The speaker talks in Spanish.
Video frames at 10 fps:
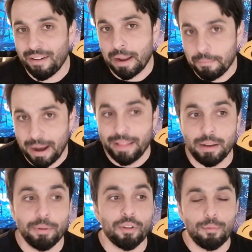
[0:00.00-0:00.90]
valen
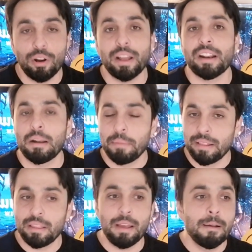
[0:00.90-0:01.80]
madre, pero vemos que
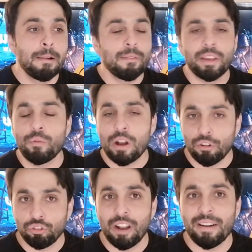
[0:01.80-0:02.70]
realmente es una
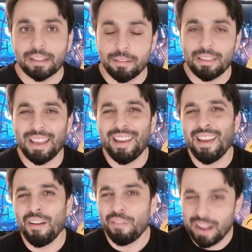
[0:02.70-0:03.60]
consola bastante
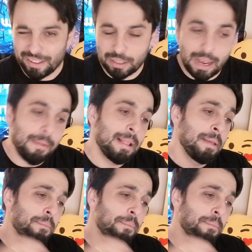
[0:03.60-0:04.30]
fresca.